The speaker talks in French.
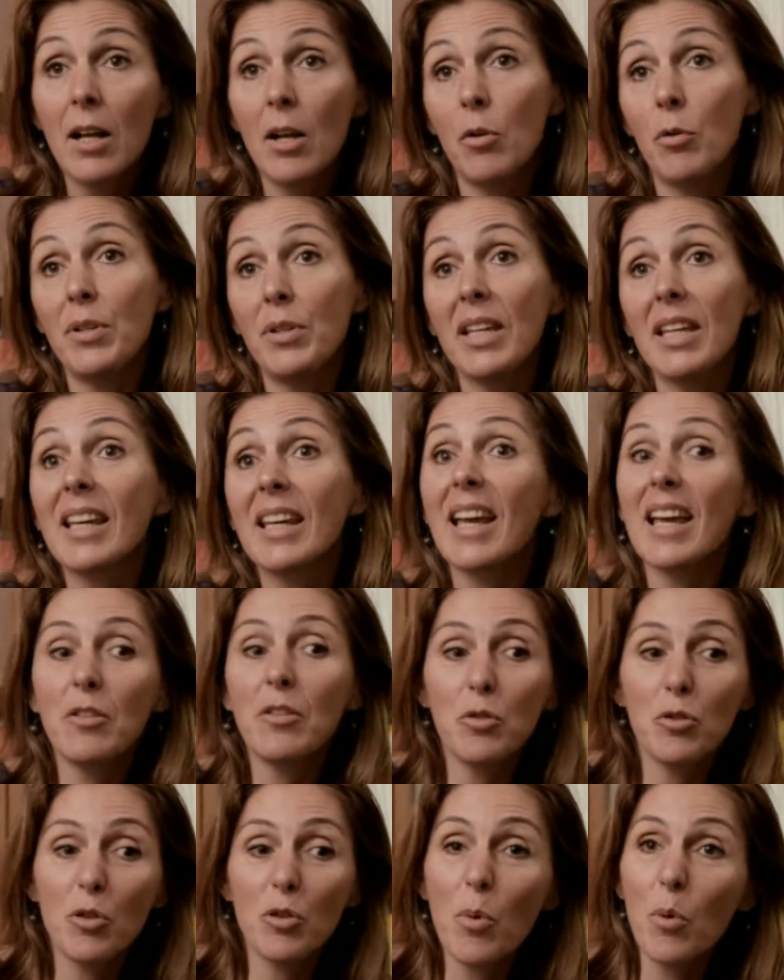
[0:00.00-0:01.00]
le décret
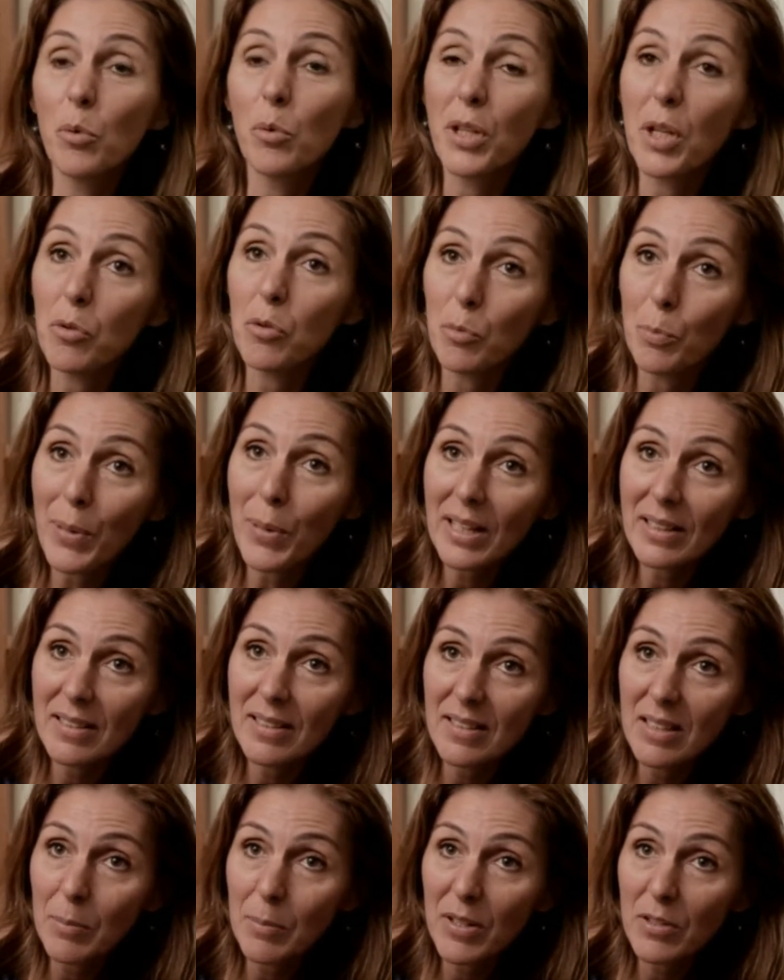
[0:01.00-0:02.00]
justement où on a eu une
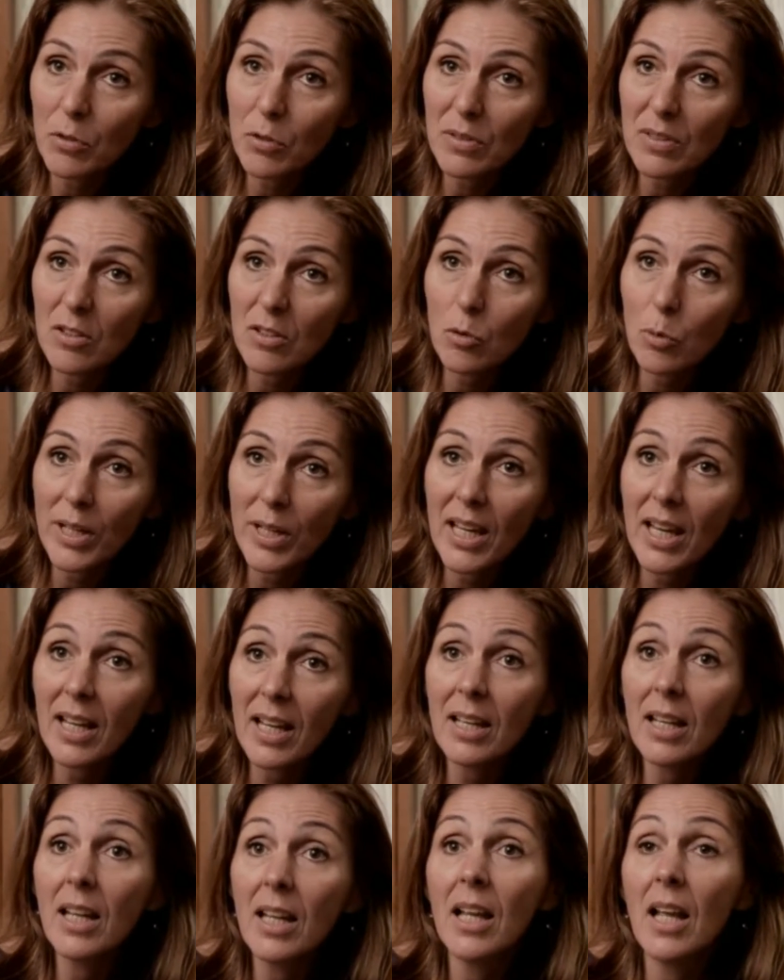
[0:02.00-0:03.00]
participation citoyenne,